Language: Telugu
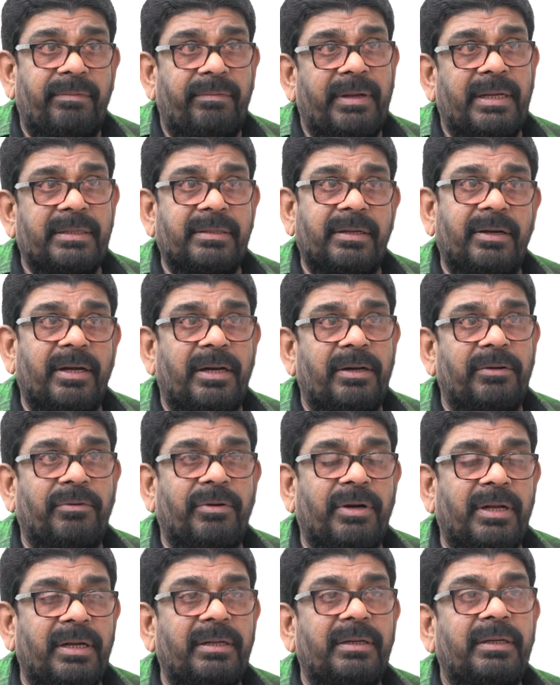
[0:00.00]
వేసాకాలం
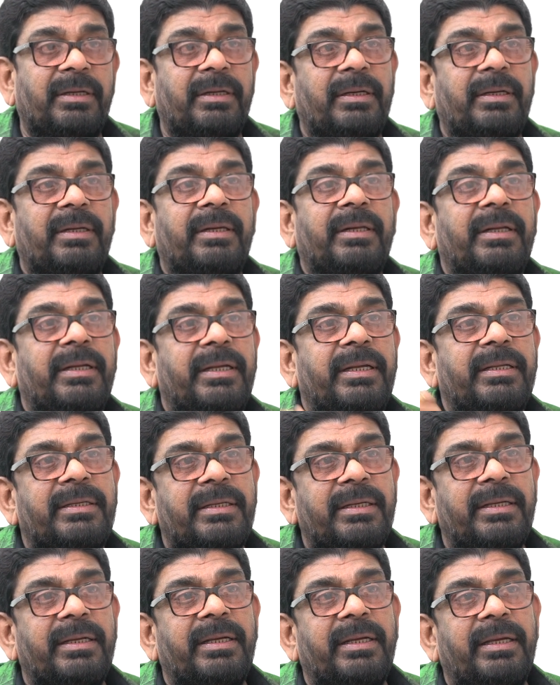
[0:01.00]
కూడా
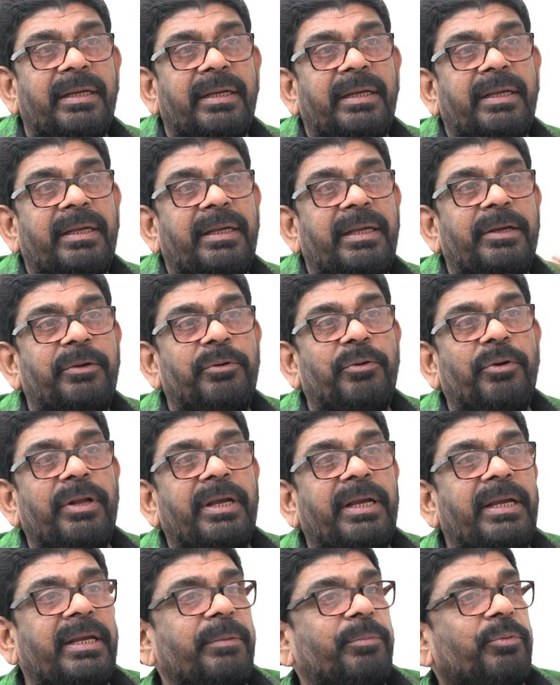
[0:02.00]
ఇచ్చి ఈ
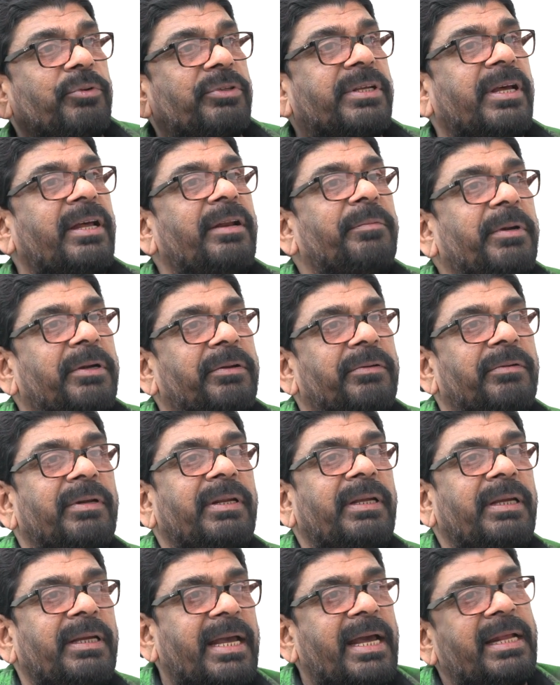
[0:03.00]
గొడుక్కి పుస్తకాలు
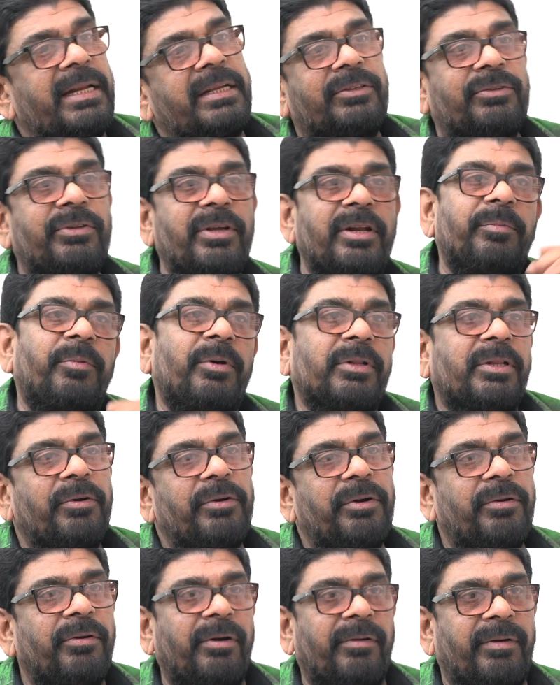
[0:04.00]
పెట్టుకుని క్యారేజ్తో వెళ్ళిపోతూ
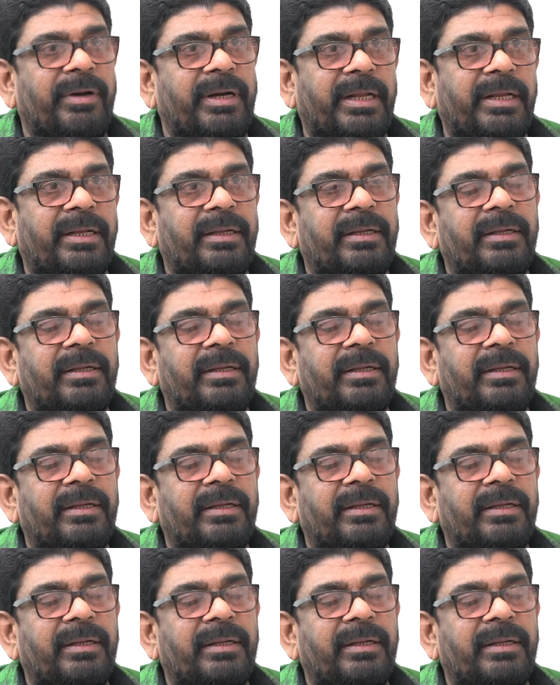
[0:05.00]
ఉండేవాళ్ళం